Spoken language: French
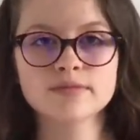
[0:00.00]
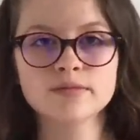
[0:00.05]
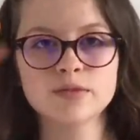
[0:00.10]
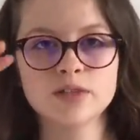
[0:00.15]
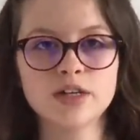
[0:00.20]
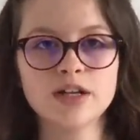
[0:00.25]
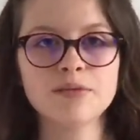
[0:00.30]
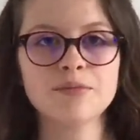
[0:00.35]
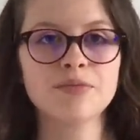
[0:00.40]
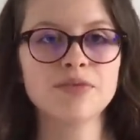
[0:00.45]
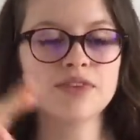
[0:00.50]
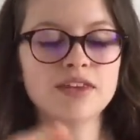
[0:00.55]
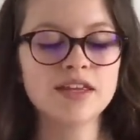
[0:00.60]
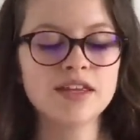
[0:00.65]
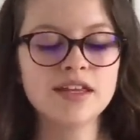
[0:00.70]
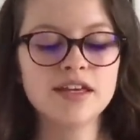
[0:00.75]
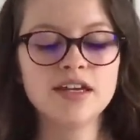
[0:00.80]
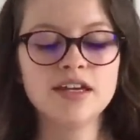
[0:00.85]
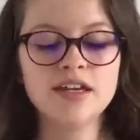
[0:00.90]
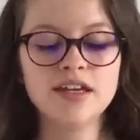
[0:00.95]
Voilà.
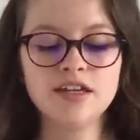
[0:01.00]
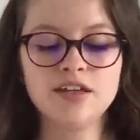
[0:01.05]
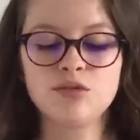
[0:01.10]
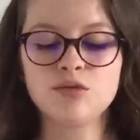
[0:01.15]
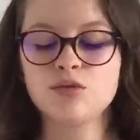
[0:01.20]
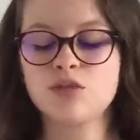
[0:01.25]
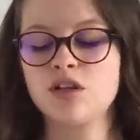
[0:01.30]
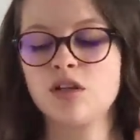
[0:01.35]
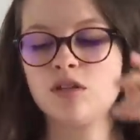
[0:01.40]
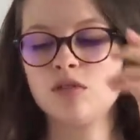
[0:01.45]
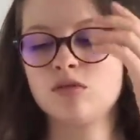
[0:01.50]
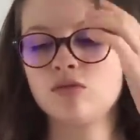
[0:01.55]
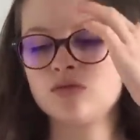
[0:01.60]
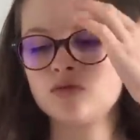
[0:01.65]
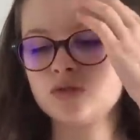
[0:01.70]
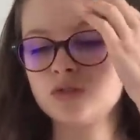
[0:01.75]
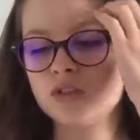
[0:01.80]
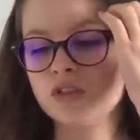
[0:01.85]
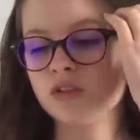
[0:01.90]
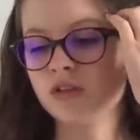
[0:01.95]
Et donc il a dû me
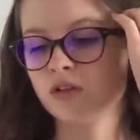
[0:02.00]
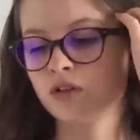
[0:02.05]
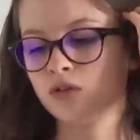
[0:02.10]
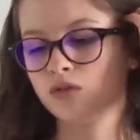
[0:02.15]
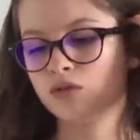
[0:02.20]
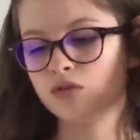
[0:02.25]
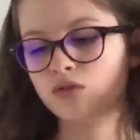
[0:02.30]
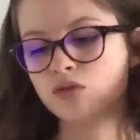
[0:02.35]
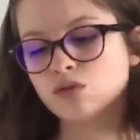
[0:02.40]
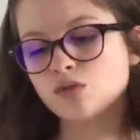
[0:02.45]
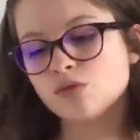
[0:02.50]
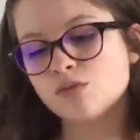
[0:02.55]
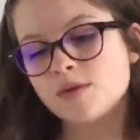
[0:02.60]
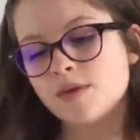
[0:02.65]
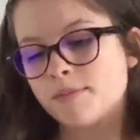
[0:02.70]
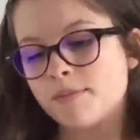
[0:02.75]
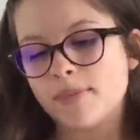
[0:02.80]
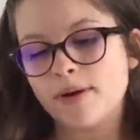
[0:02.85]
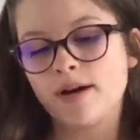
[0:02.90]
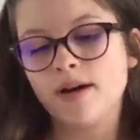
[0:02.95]
coûter genre 2 euros
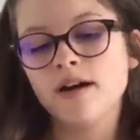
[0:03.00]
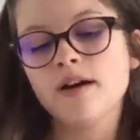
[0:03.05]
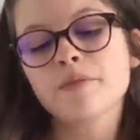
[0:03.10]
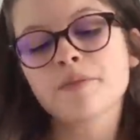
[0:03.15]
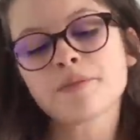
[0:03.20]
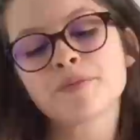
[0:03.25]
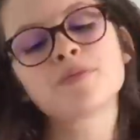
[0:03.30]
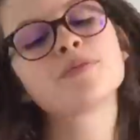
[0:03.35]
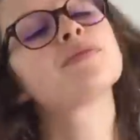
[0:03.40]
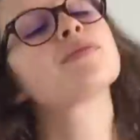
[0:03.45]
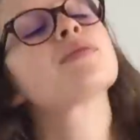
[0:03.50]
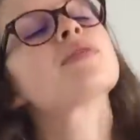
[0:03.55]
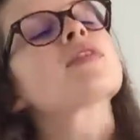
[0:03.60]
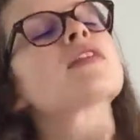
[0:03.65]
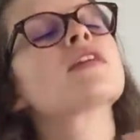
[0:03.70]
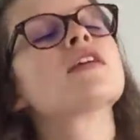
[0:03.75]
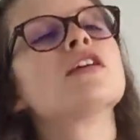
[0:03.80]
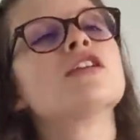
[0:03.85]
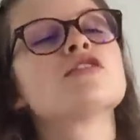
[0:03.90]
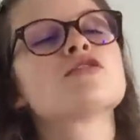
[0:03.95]
même pas.
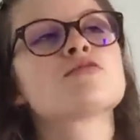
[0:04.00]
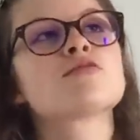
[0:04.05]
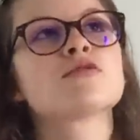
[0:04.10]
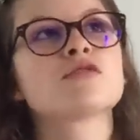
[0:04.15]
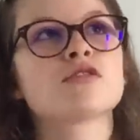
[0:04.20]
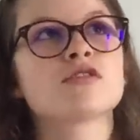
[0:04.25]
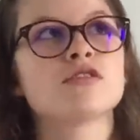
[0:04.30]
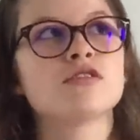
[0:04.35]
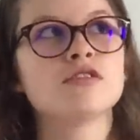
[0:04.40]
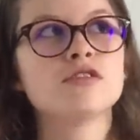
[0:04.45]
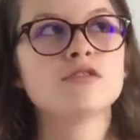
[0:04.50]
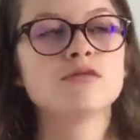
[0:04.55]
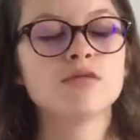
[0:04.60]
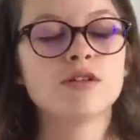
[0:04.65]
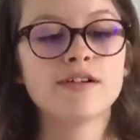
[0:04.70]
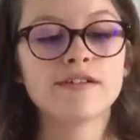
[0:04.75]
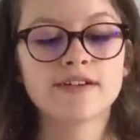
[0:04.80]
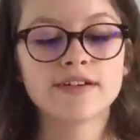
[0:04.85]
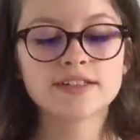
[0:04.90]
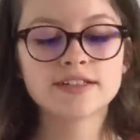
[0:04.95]
Et je me suis dit,
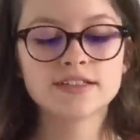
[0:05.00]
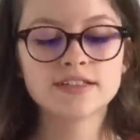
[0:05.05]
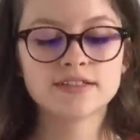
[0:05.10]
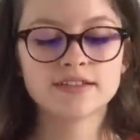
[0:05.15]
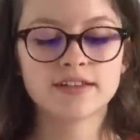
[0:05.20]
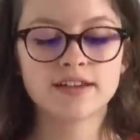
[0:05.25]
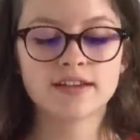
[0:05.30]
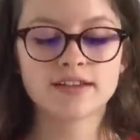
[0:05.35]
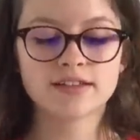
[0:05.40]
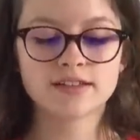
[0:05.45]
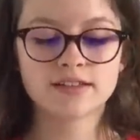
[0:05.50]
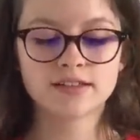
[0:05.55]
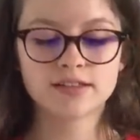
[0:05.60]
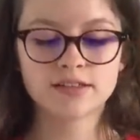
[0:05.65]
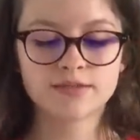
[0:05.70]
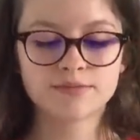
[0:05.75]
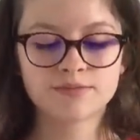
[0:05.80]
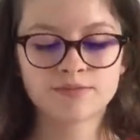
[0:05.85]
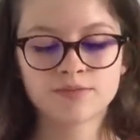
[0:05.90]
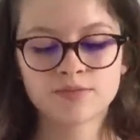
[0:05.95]
ouais vas-y
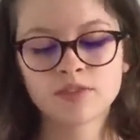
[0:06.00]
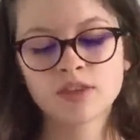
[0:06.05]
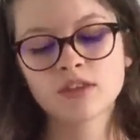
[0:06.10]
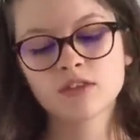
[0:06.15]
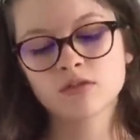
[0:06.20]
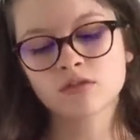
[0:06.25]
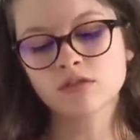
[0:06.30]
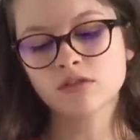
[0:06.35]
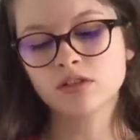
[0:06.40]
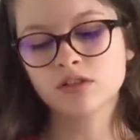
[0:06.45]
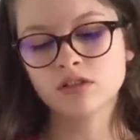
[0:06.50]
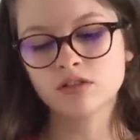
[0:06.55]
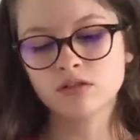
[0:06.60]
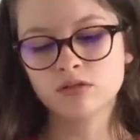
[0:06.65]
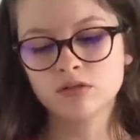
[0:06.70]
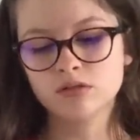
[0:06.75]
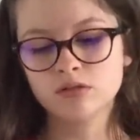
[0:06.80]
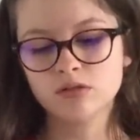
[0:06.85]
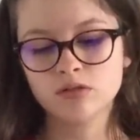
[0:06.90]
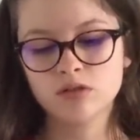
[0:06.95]
test. Donc c'est
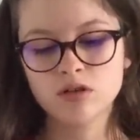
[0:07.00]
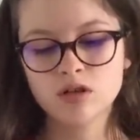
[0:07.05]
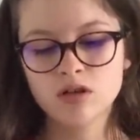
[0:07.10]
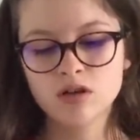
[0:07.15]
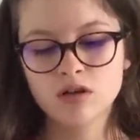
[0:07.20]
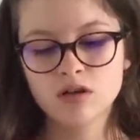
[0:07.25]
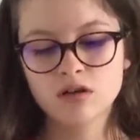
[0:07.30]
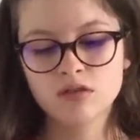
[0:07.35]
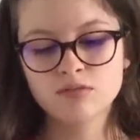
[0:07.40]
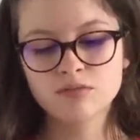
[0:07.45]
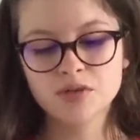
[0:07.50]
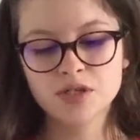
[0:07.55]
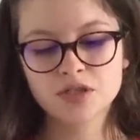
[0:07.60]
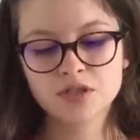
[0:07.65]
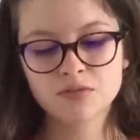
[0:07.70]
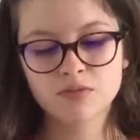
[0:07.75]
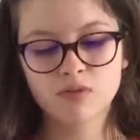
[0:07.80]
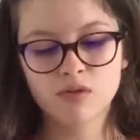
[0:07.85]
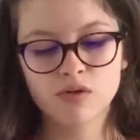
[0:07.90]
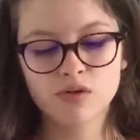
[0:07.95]
le
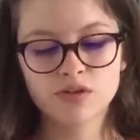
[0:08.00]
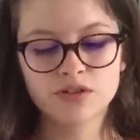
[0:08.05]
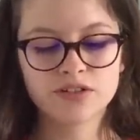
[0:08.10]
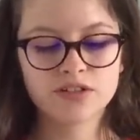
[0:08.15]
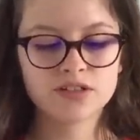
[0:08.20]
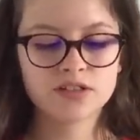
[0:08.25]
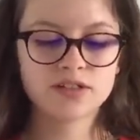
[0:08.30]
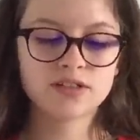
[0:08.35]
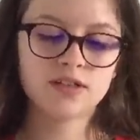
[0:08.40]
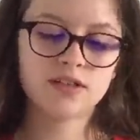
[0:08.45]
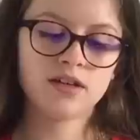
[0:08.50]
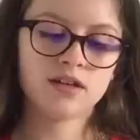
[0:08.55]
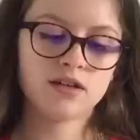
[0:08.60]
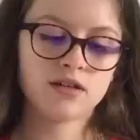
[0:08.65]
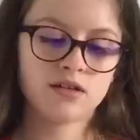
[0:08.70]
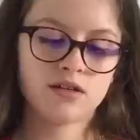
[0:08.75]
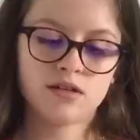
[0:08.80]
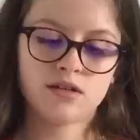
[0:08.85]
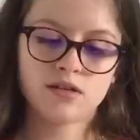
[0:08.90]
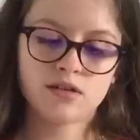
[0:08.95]
Miss Party
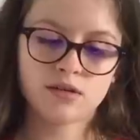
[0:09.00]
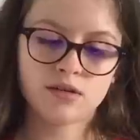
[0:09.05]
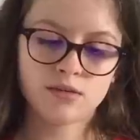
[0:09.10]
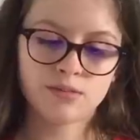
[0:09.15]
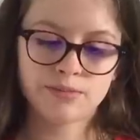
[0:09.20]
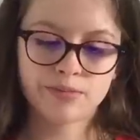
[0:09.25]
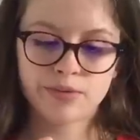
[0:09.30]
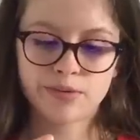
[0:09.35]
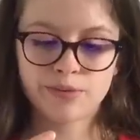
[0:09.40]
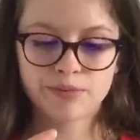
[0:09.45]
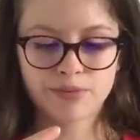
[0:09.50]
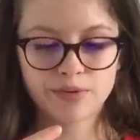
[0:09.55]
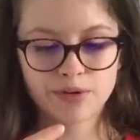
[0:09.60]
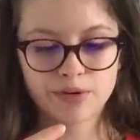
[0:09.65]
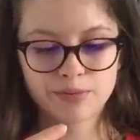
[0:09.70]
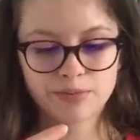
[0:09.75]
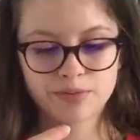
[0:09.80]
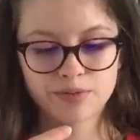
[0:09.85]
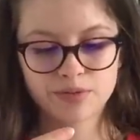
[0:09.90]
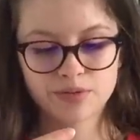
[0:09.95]
euh, Pump
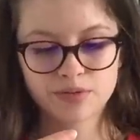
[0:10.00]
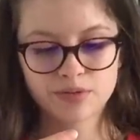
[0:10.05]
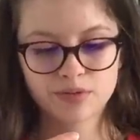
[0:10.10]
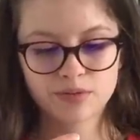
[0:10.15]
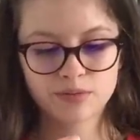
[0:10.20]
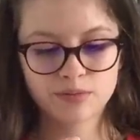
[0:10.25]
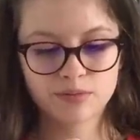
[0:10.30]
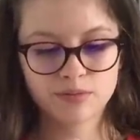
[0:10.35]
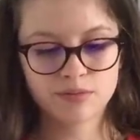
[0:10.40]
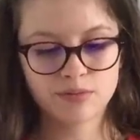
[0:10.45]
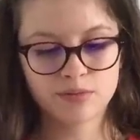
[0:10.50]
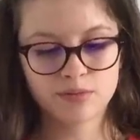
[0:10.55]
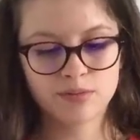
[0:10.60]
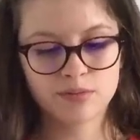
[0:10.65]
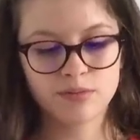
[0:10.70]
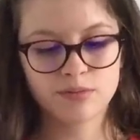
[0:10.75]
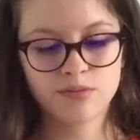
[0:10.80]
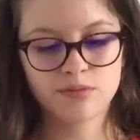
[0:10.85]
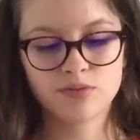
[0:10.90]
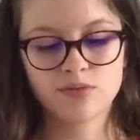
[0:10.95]
Up
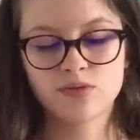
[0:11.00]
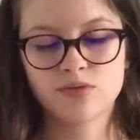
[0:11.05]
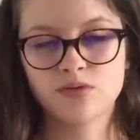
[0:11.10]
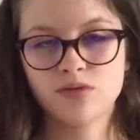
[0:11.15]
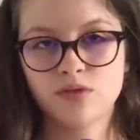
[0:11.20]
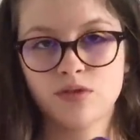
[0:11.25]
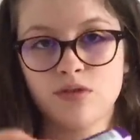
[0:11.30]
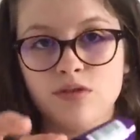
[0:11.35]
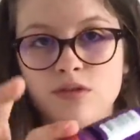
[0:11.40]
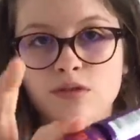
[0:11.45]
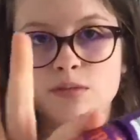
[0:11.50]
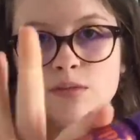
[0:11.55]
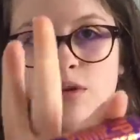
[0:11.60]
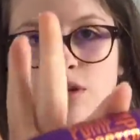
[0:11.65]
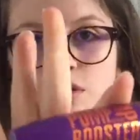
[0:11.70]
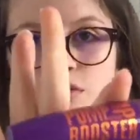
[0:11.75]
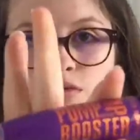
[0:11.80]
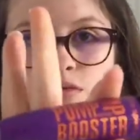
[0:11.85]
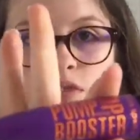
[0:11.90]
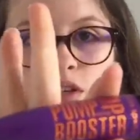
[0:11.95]
hmm, Booster,
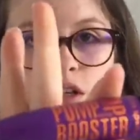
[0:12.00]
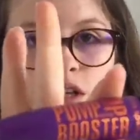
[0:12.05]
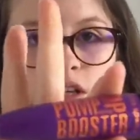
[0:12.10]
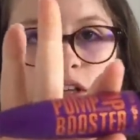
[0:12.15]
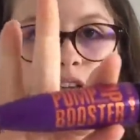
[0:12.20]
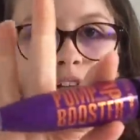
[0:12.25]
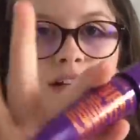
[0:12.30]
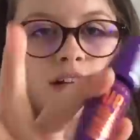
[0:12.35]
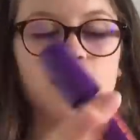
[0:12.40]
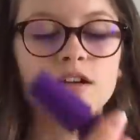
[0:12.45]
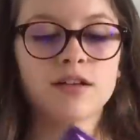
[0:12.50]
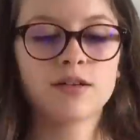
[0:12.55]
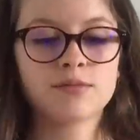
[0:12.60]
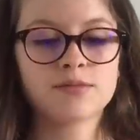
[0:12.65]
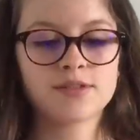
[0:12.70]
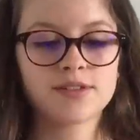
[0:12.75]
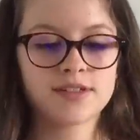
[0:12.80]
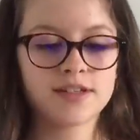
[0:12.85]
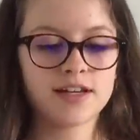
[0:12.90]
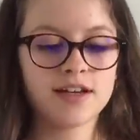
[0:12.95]
bref,
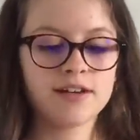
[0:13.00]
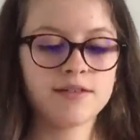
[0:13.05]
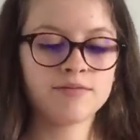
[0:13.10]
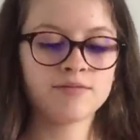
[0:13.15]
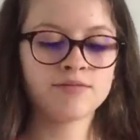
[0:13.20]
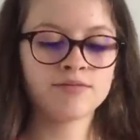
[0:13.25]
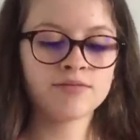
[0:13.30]
comme ça.